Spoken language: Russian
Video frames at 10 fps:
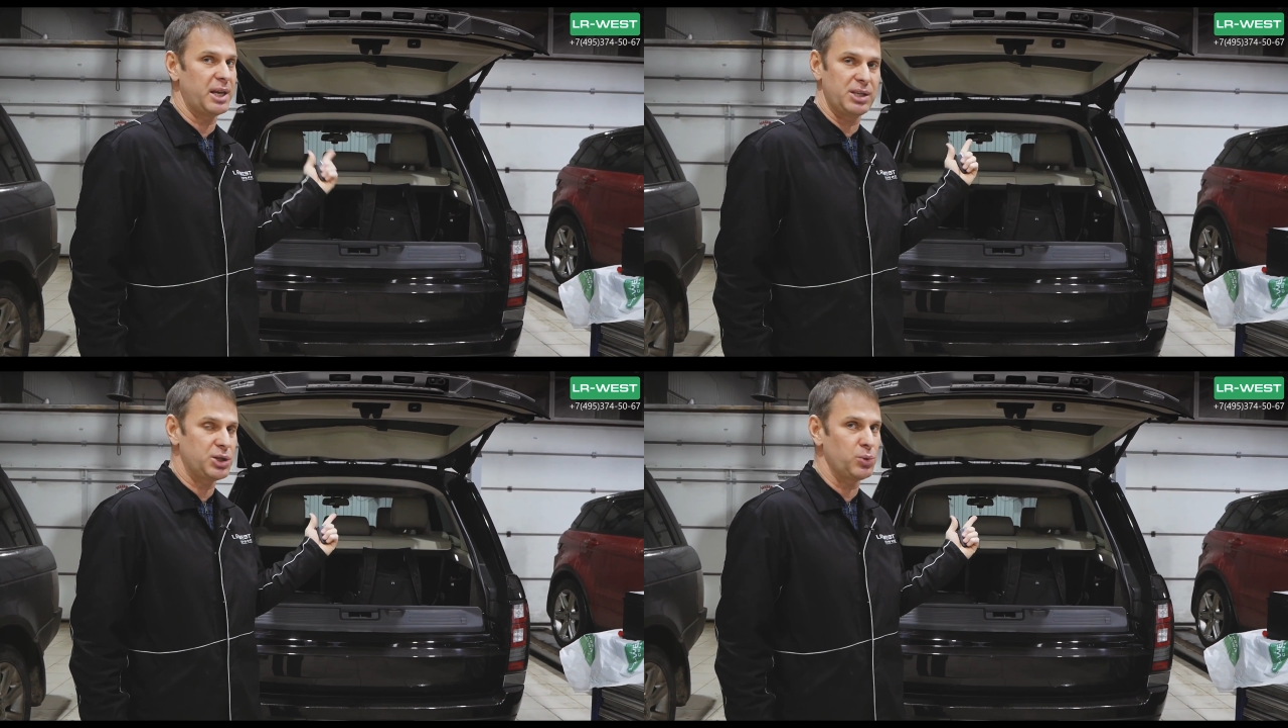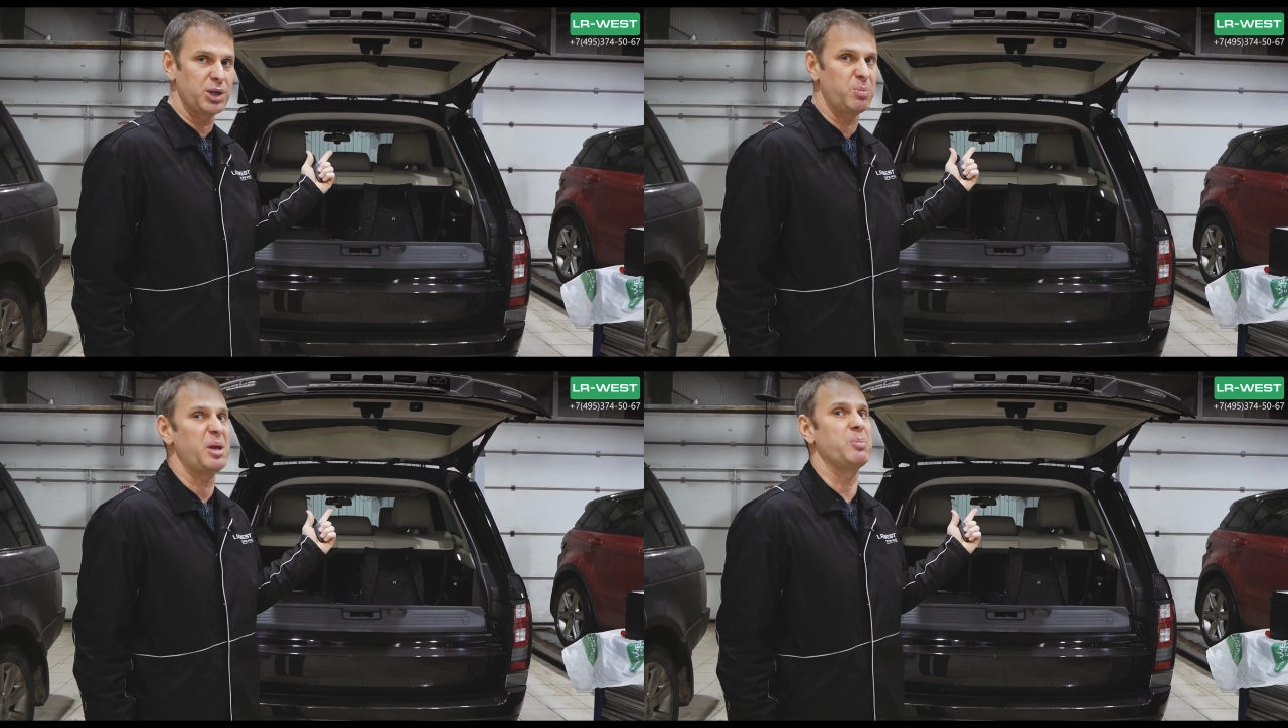Я
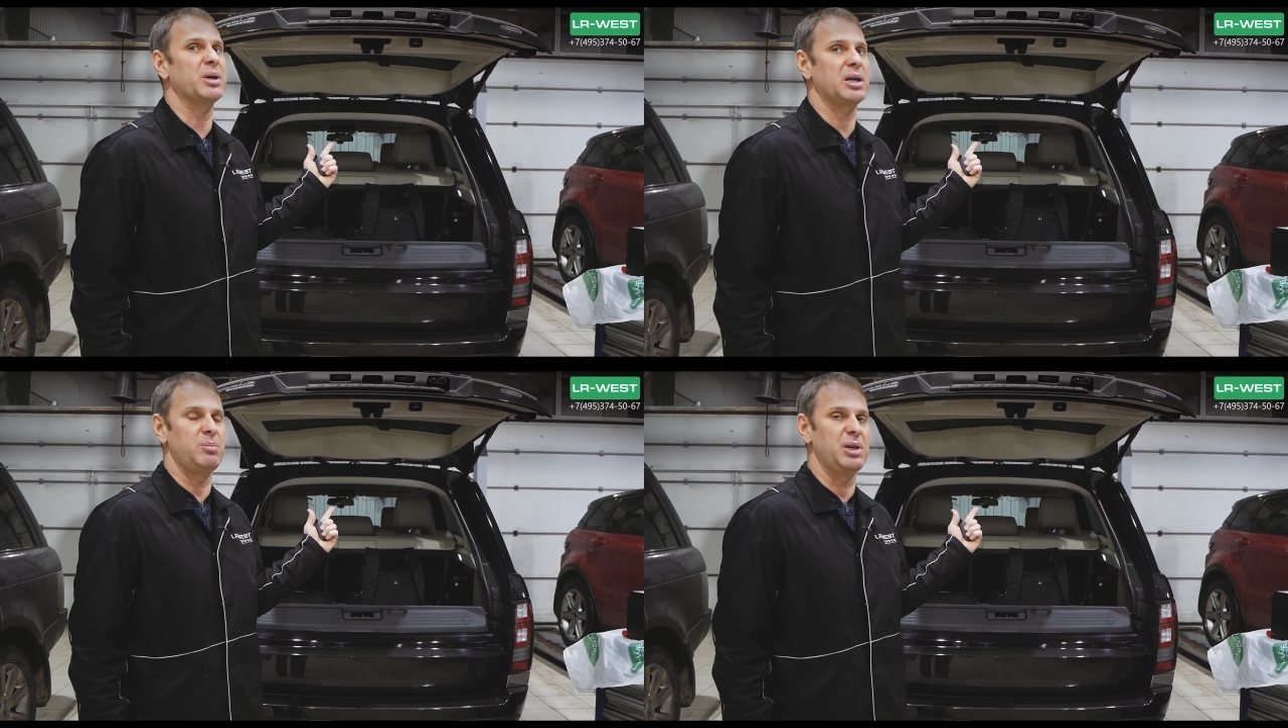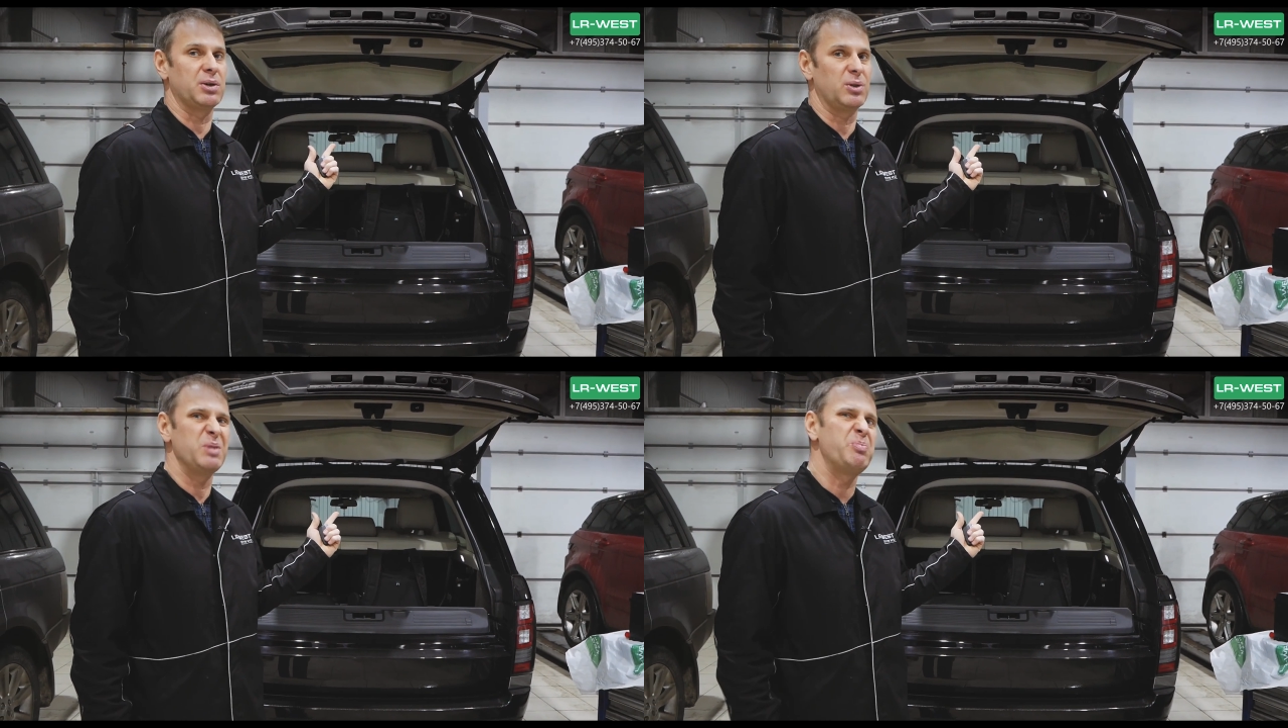ничего не
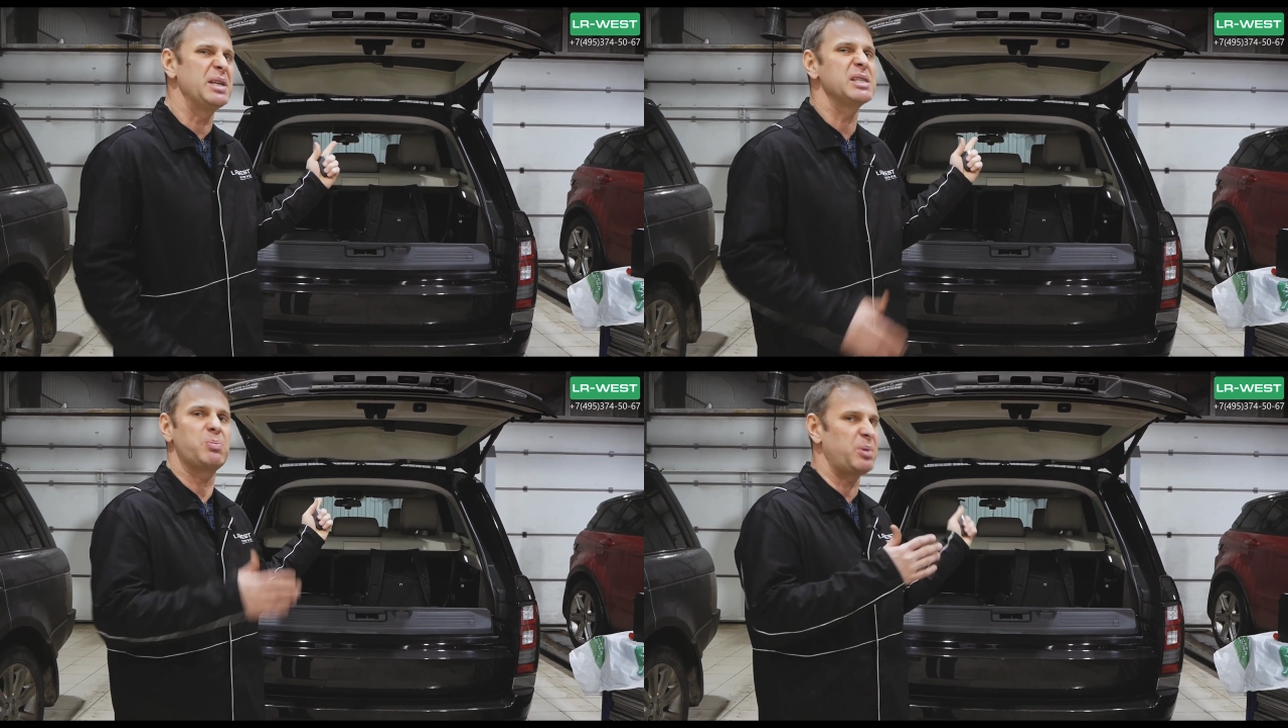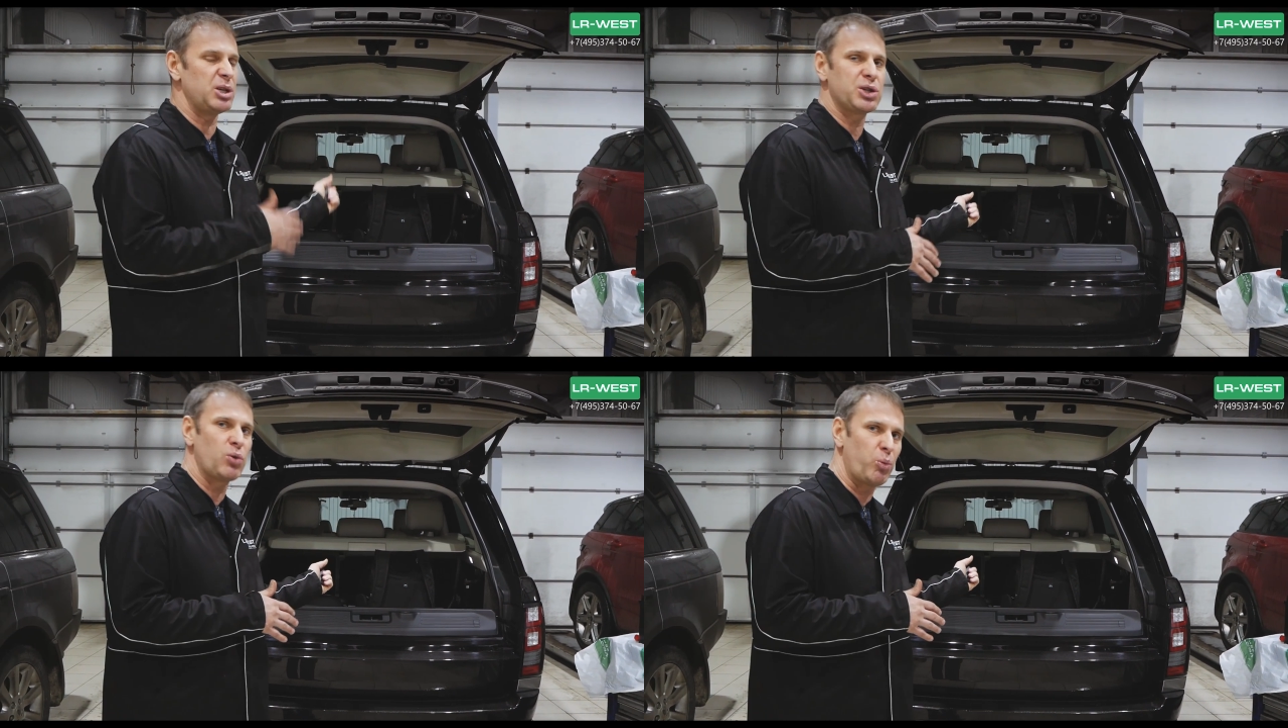перепрограммировал, и в принципе
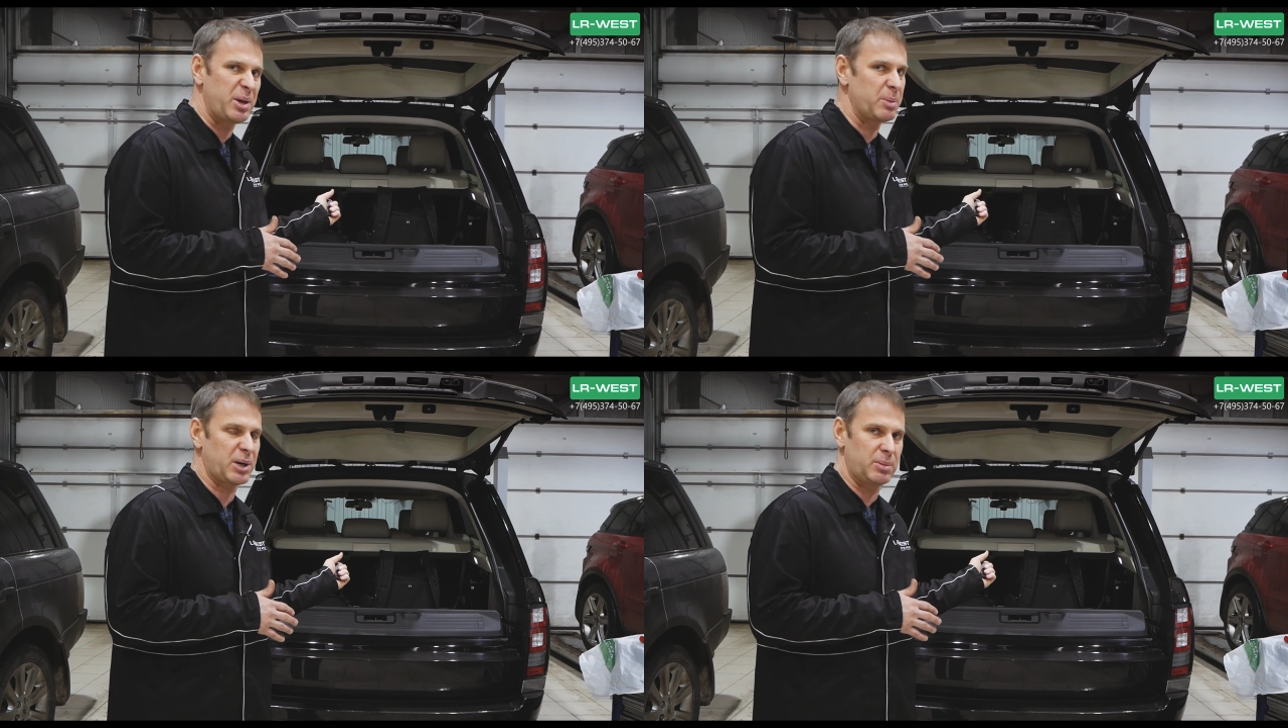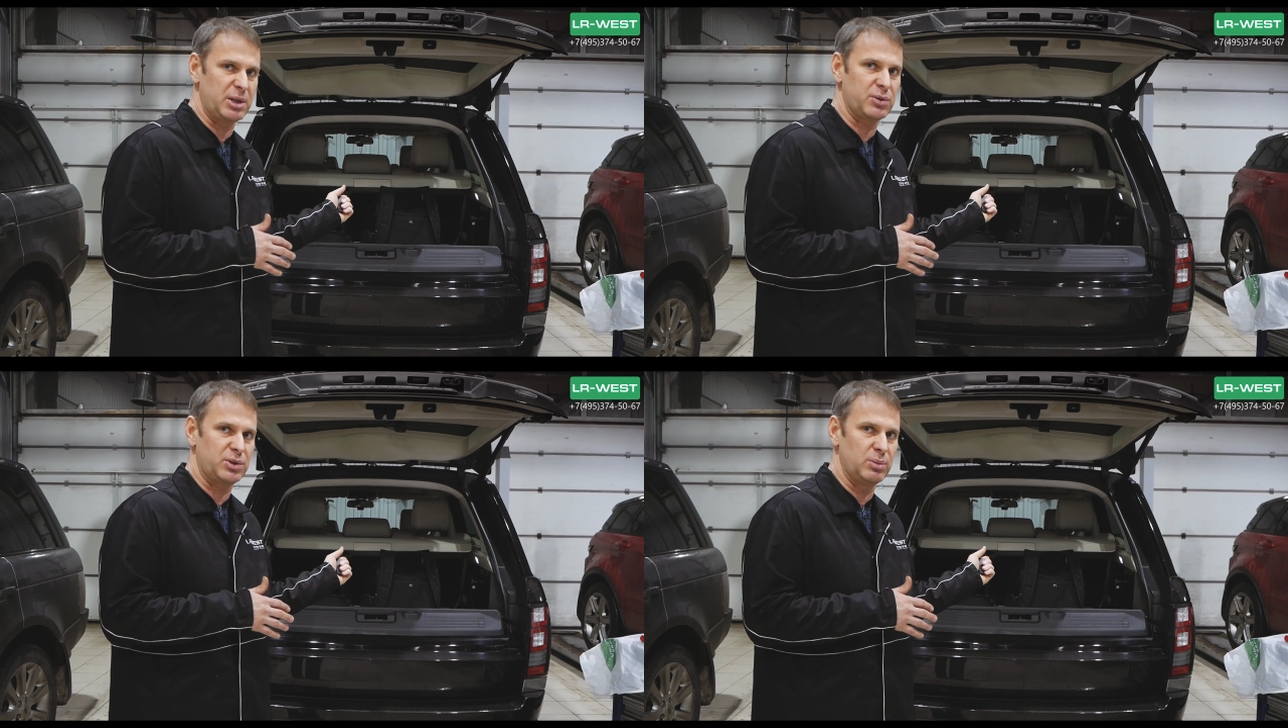ничего
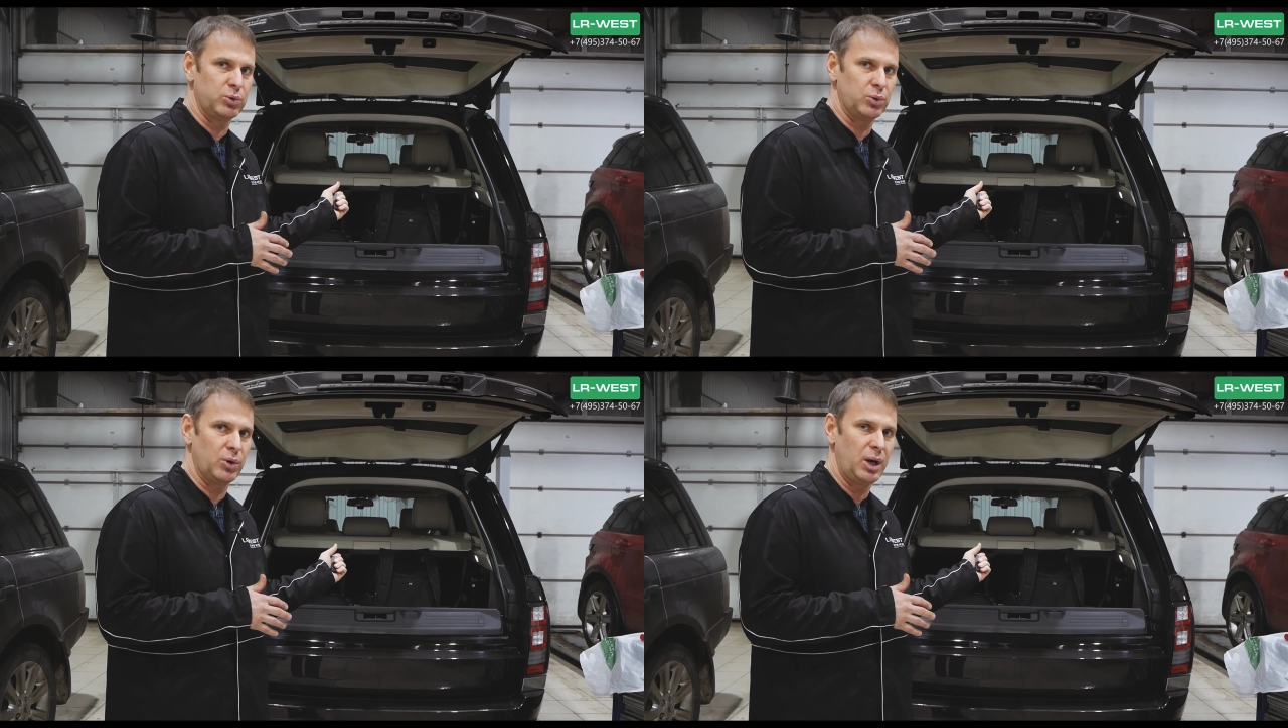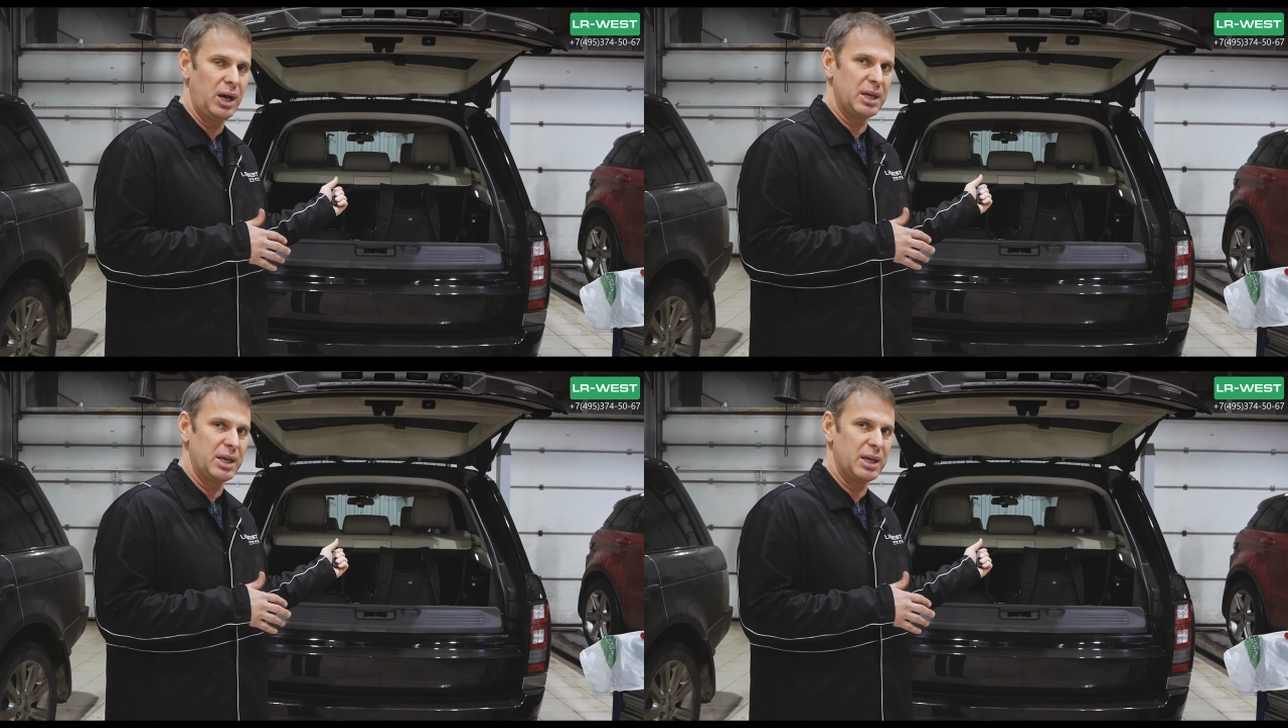перепрограммировать не буду.